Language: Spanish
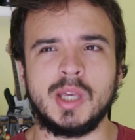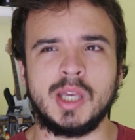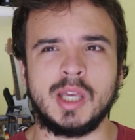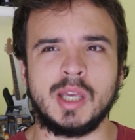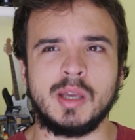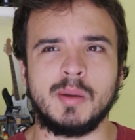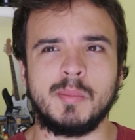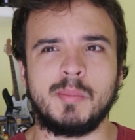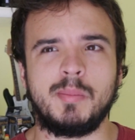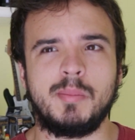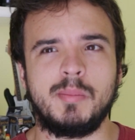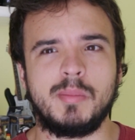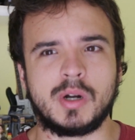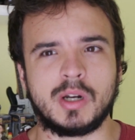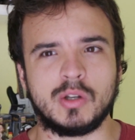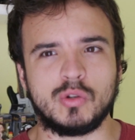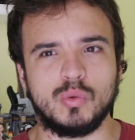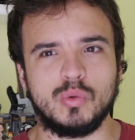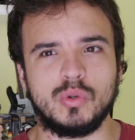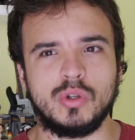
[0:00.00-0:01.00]
Me
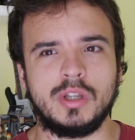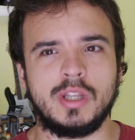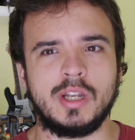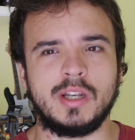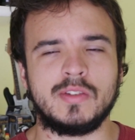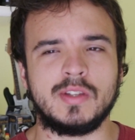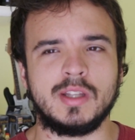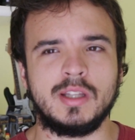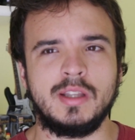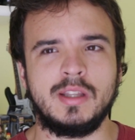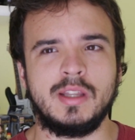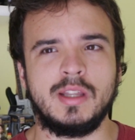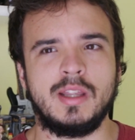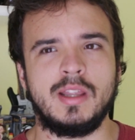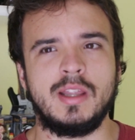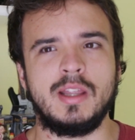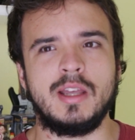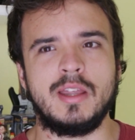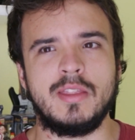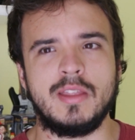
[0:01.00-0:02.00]
resultó interesante
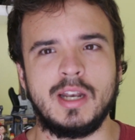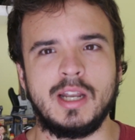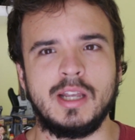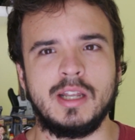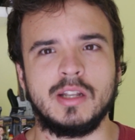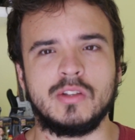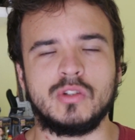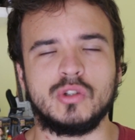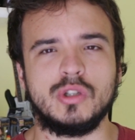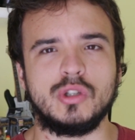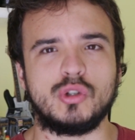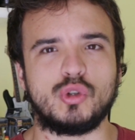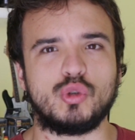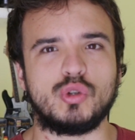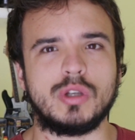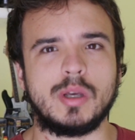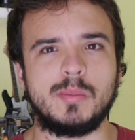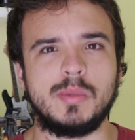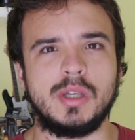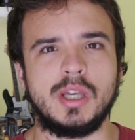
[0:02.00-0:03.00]
de, la dirección de
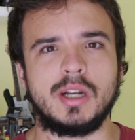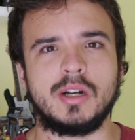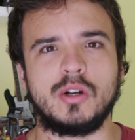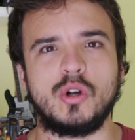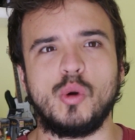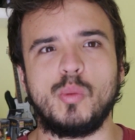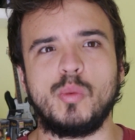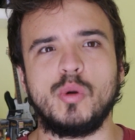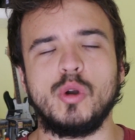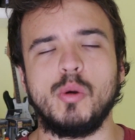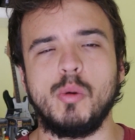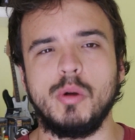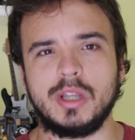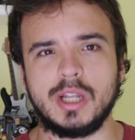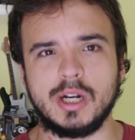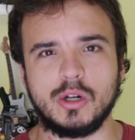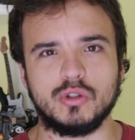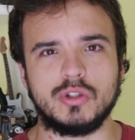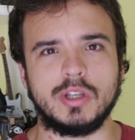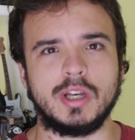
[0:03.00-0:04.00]
Susan Bier cómo no
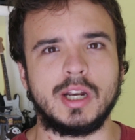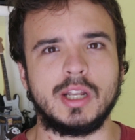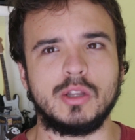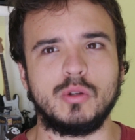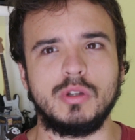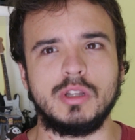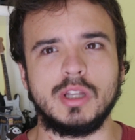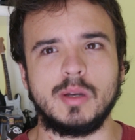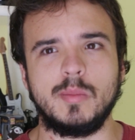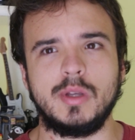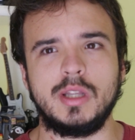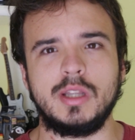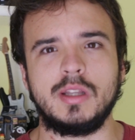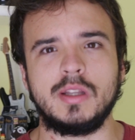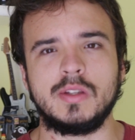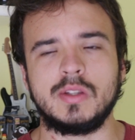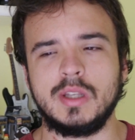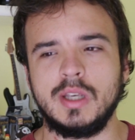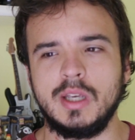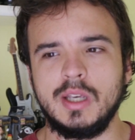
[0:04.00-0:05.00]
muestra cosas
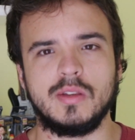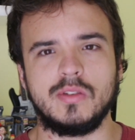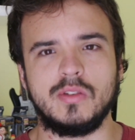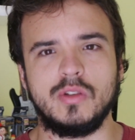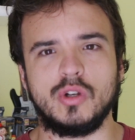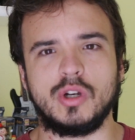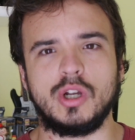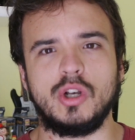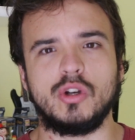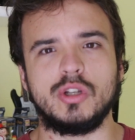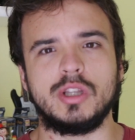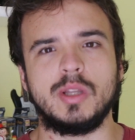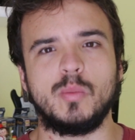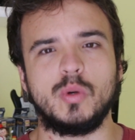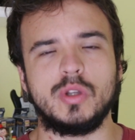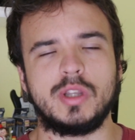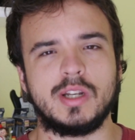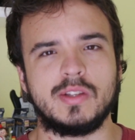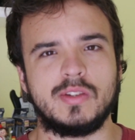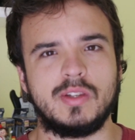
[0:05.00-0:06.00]
gratuitamente, sino que lo que te
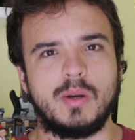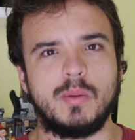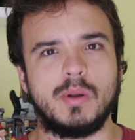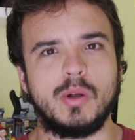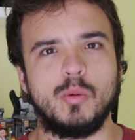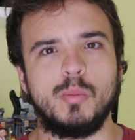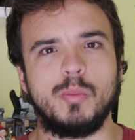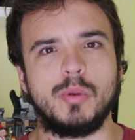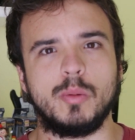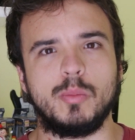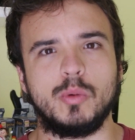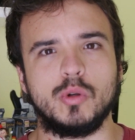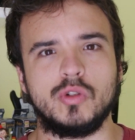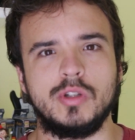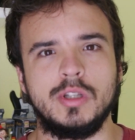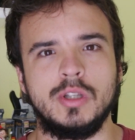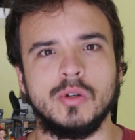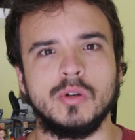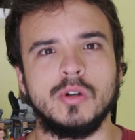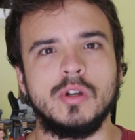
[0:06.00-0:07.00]
muestra sirve a un
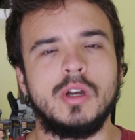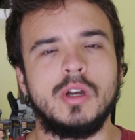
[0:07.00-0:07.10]
propósito.